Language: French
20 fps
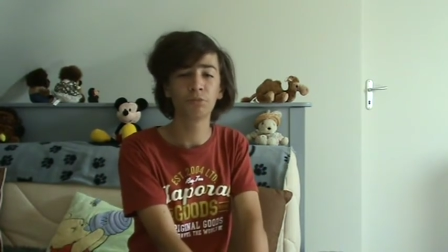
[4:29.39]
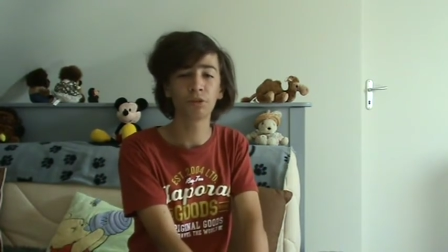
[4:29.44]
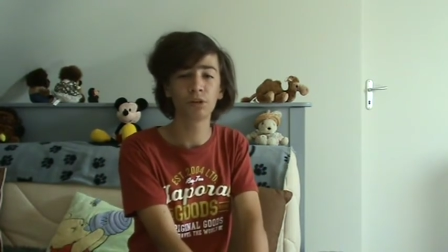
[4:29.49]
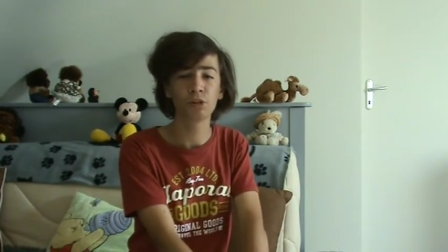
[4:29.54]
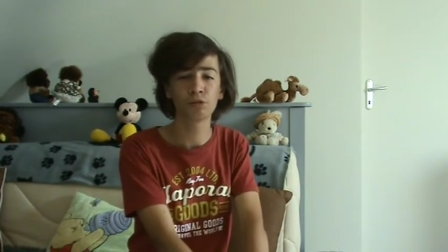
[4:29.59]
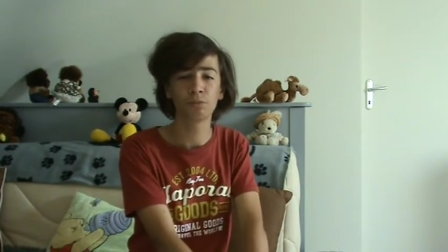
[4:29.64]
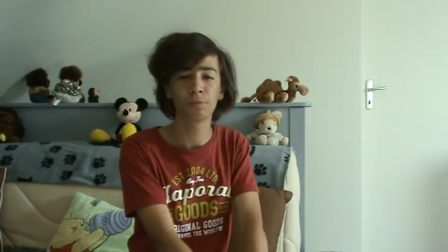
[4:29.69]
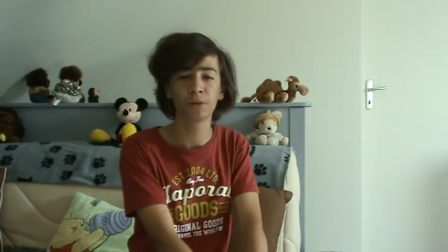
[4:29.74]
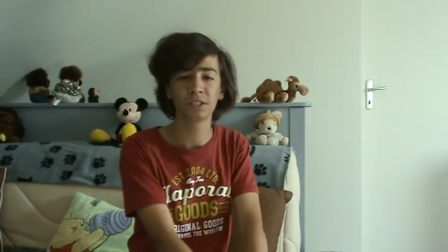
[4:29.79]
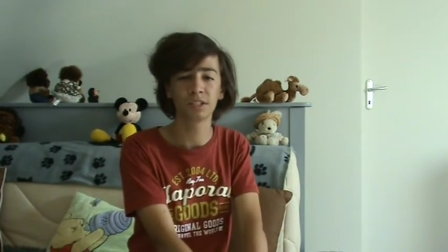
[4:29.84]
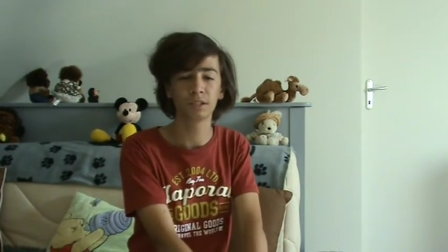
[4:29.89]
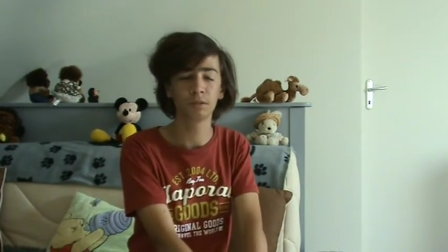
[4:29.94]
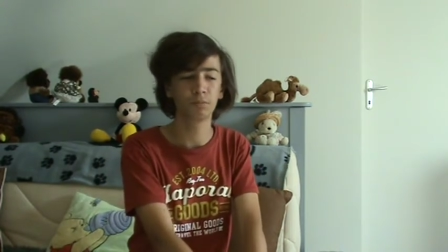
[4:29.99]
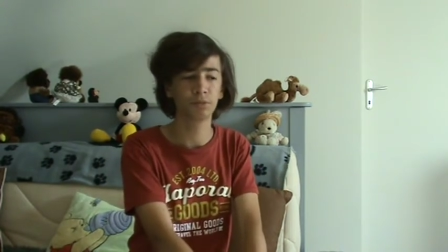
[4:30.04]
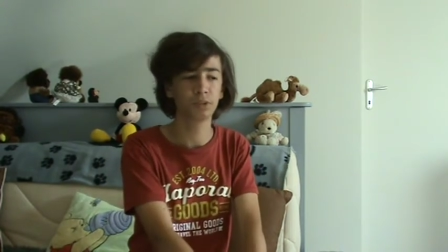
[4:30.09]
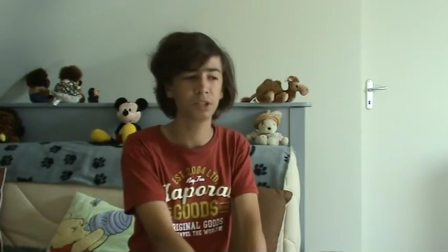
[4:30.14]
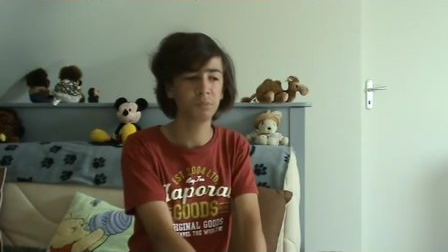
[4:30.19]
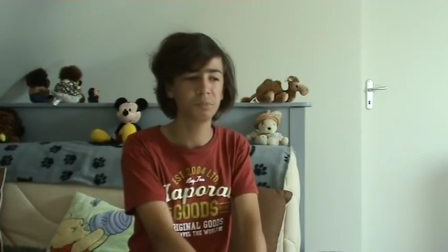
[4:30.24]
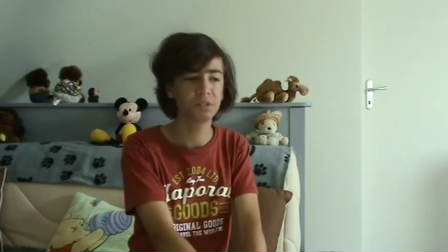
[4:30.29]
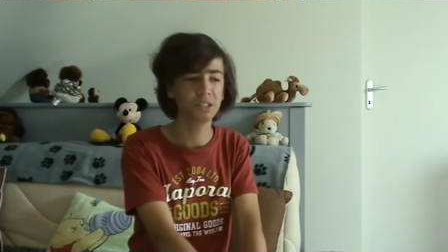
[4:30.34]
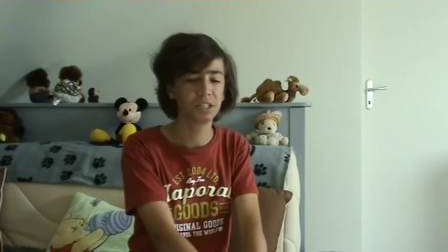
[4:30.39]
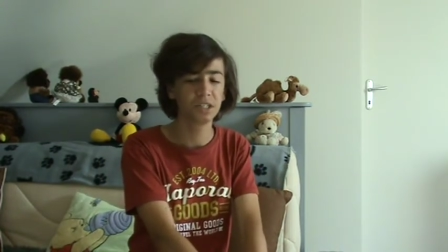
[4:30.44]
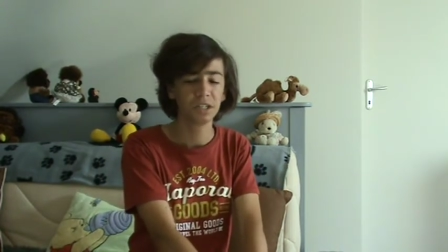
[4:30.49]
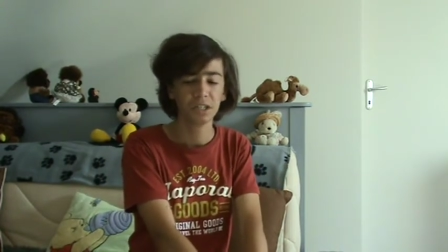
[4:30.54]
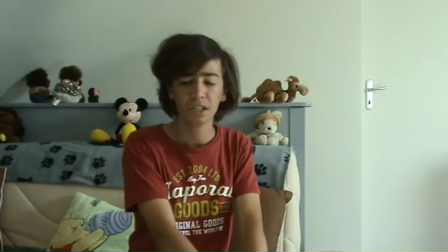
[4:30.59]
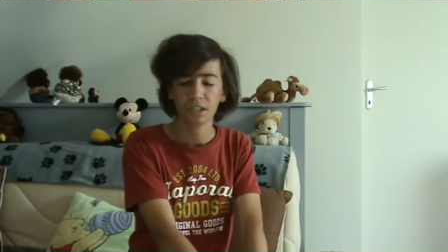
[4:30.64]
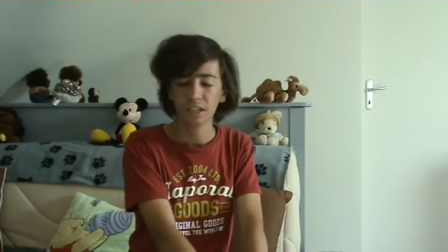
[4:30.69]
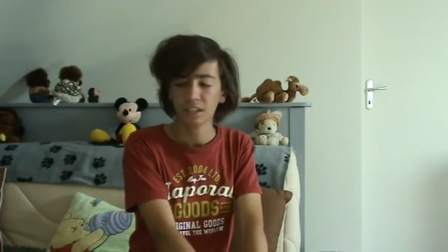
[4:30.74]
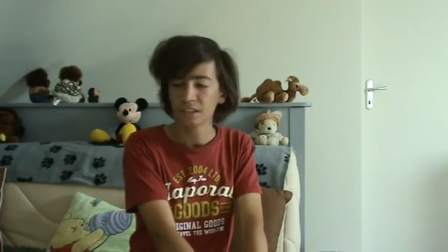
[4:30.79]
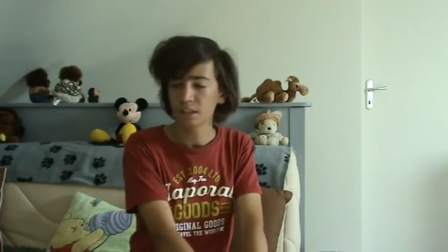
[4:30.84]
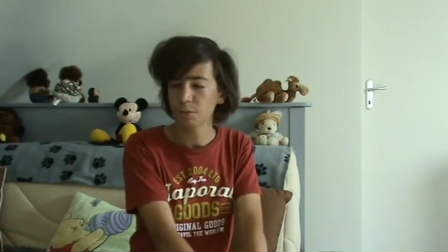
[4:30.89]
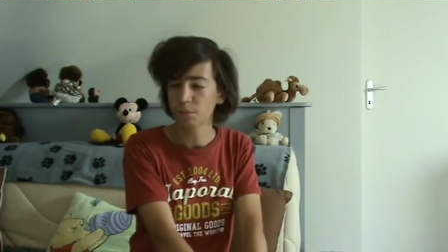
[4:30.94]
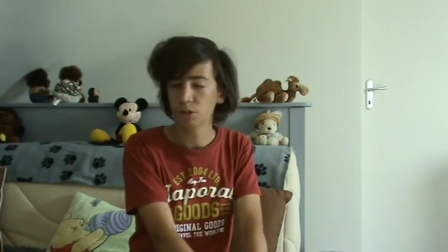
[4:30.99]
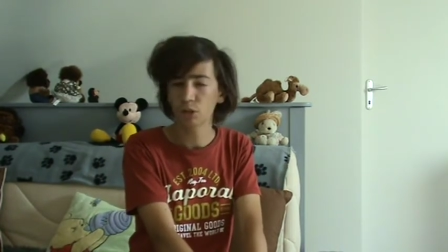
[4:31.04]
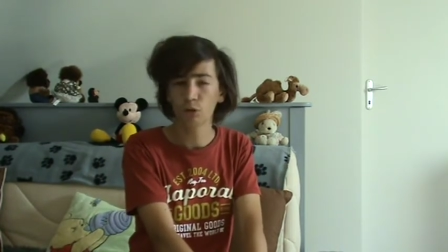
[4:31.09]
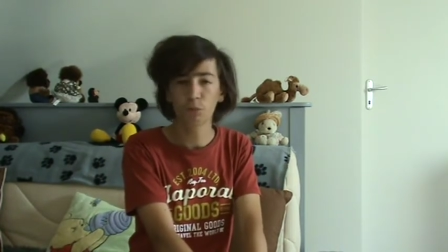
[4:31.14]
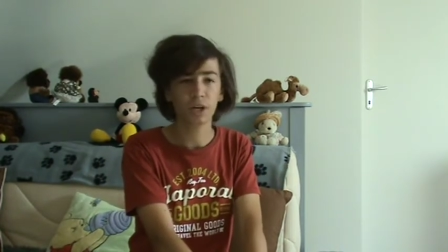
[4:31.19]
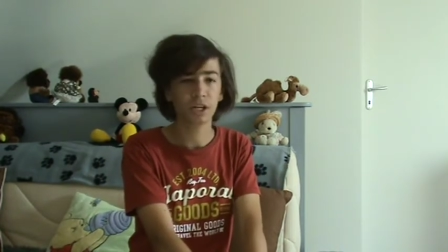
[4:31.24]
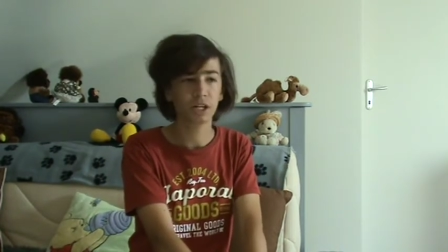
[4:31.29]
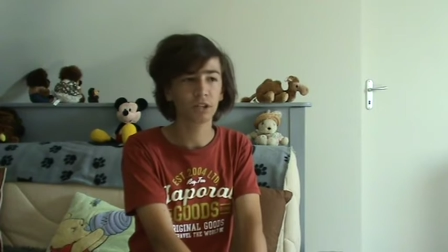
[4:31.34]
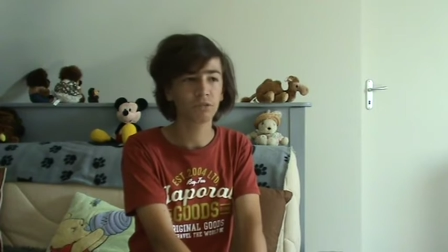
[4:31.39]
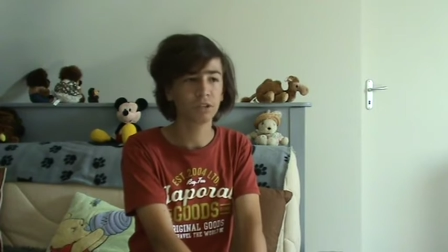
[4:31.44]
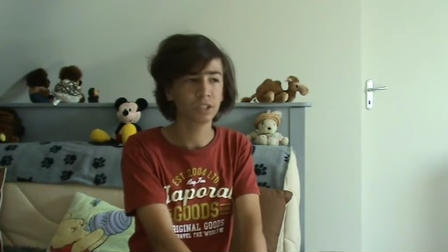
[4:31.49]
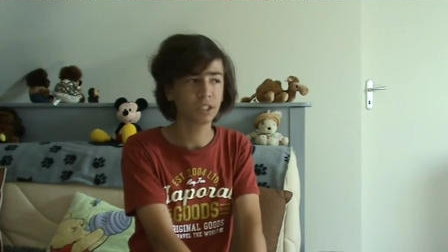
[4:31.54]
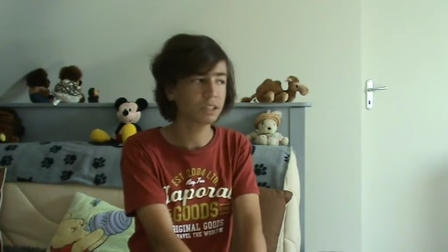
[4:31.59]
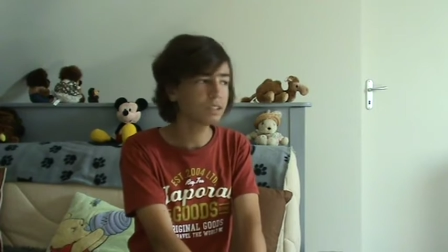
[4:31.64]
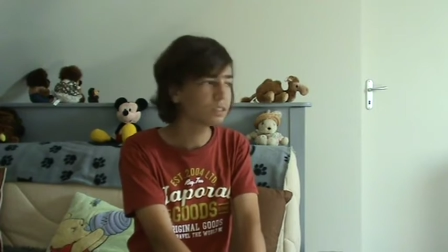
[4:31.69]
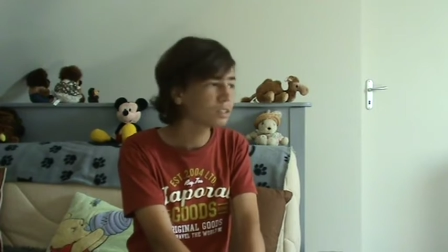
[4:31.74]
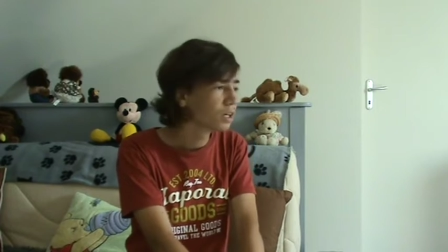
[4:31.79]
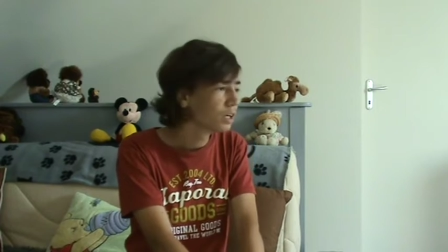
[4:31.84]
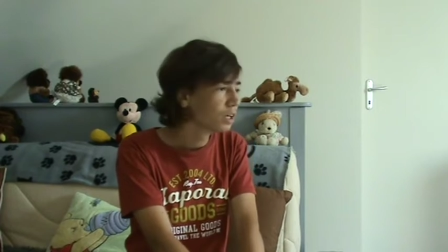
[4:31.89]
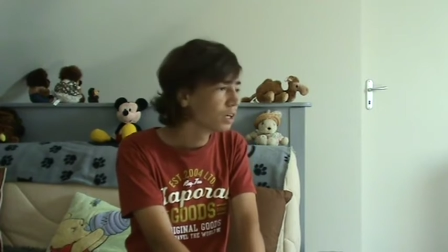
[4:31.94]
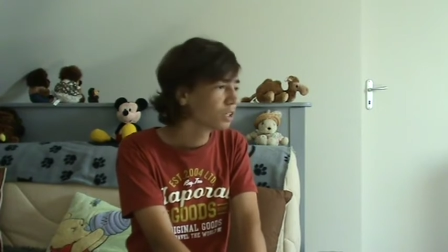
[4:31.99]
de région parisienne potable, c'est Saint-Michel-Aubert 93,